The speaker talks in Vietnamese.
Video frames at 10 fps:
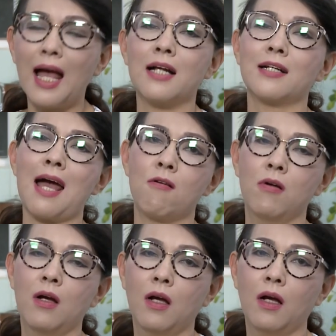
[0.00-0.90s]
ăn rau,
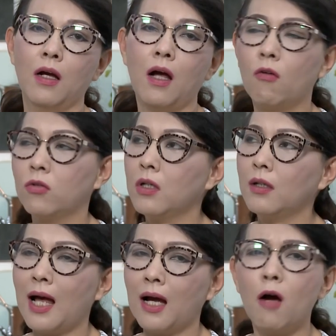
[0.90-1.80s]
hầu
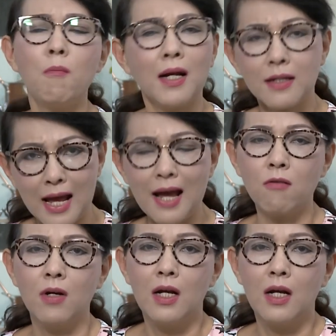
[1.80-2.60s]
như là không ăn rau.